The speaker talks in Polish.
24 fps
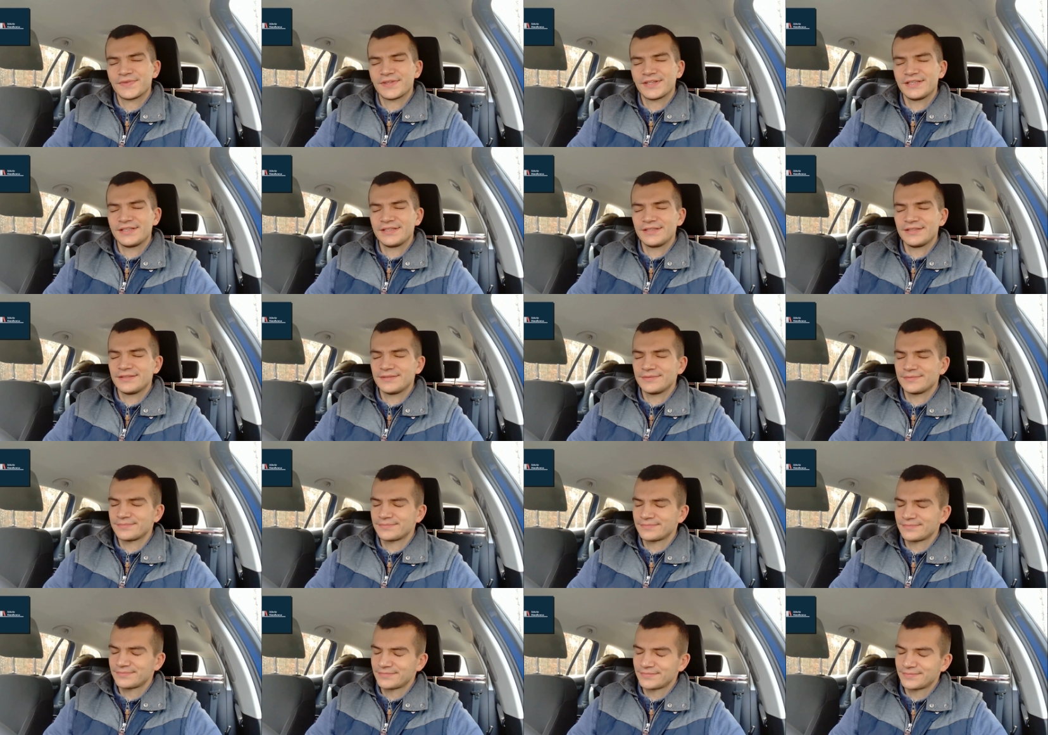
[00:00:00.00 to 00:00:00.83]
I
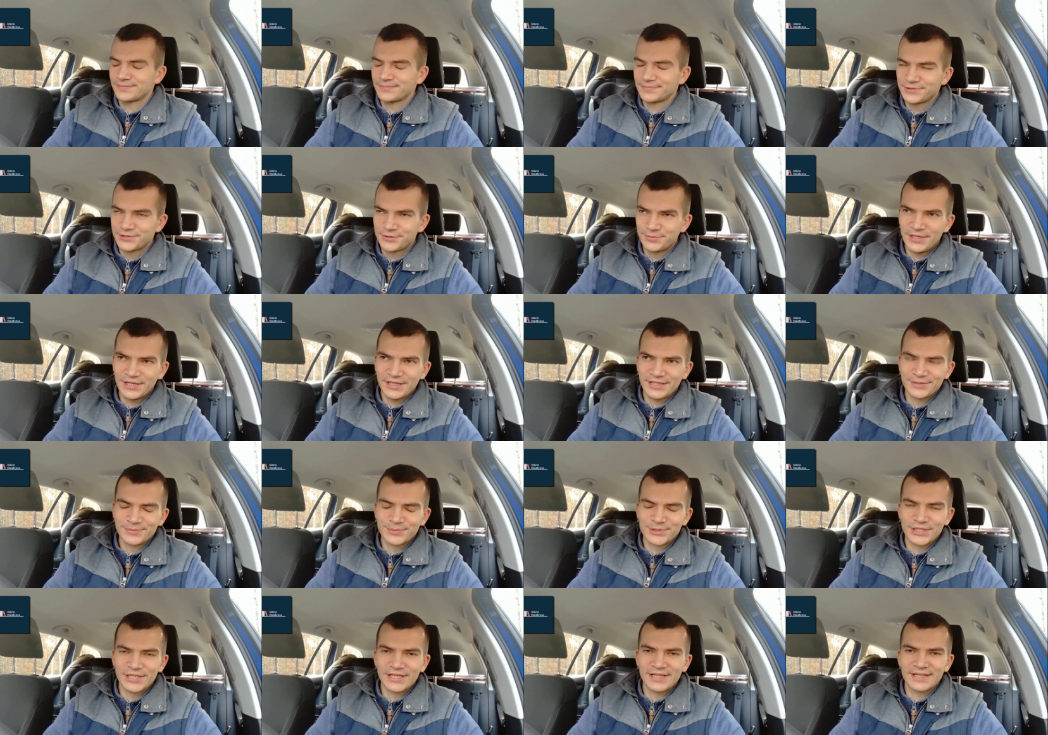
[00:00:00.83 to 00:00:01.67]

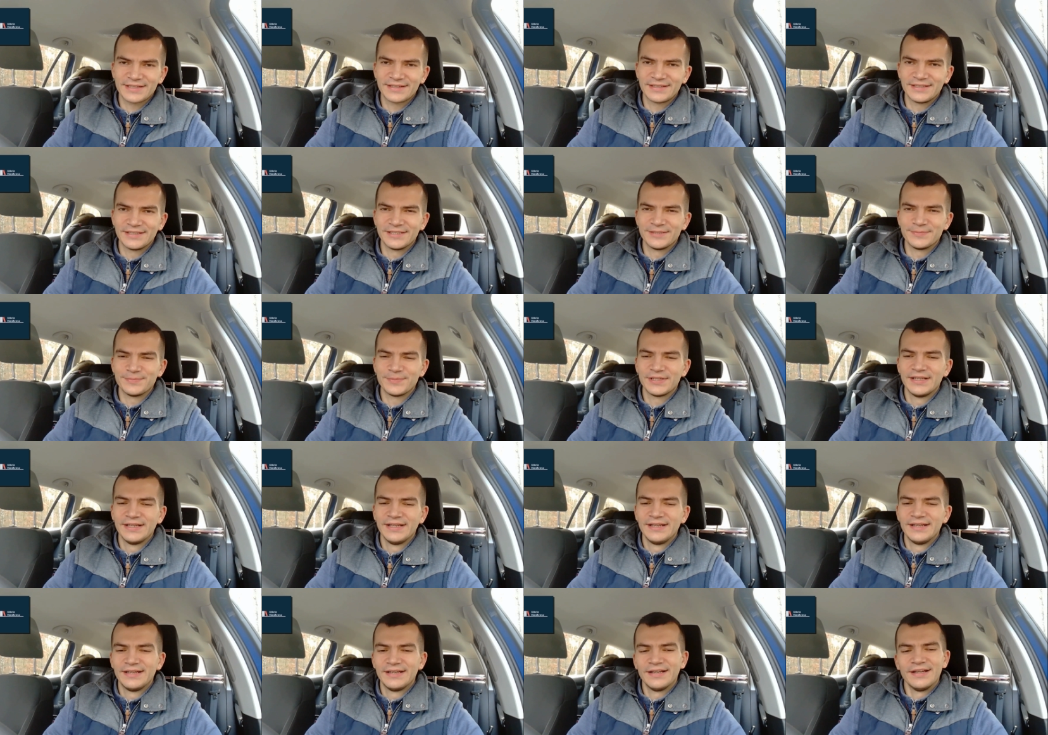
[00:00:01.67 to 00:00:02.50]
śmiechem, żartem,
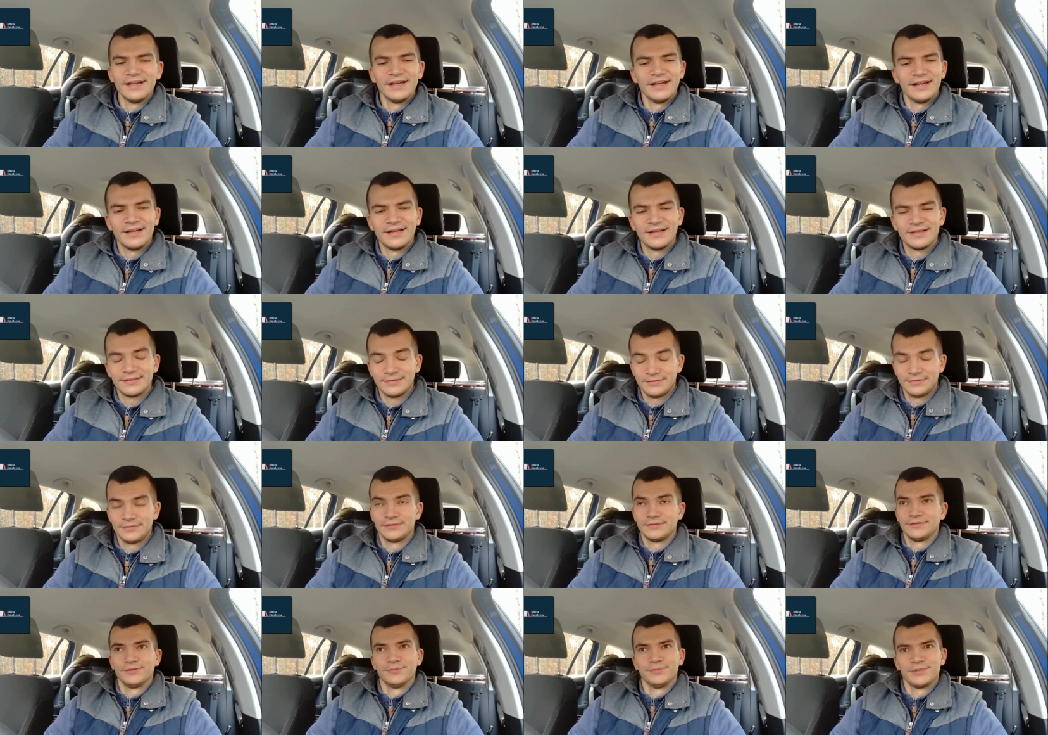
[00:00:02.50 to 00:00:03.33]
e,
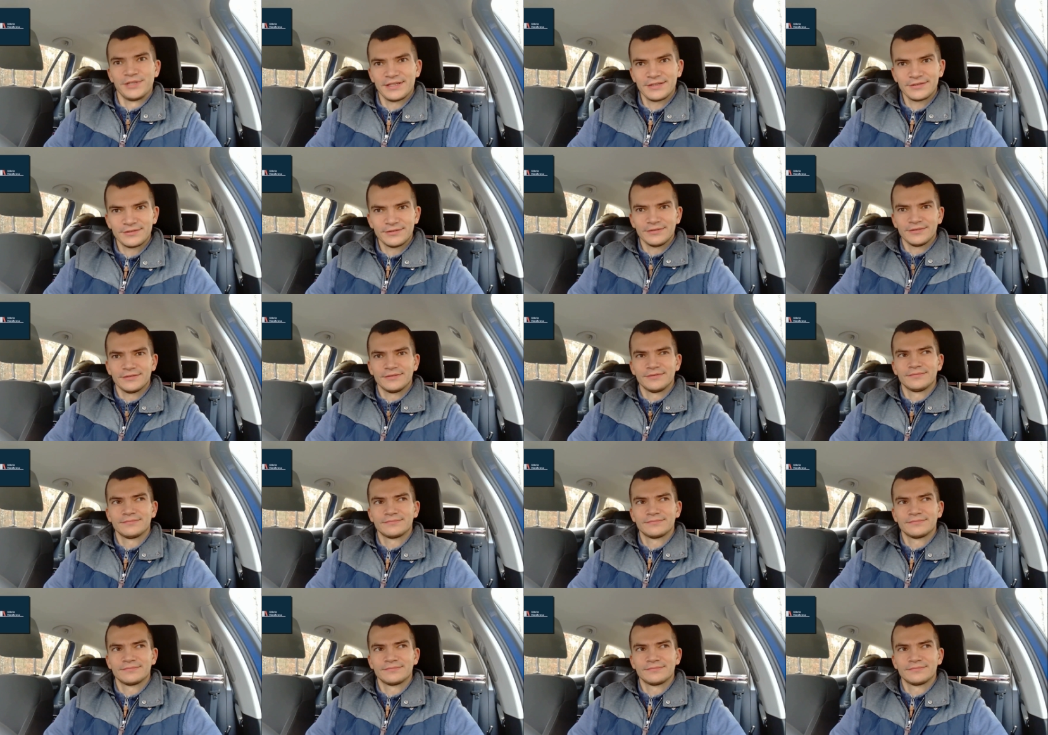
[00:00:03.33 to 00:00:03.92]
o, dobrego?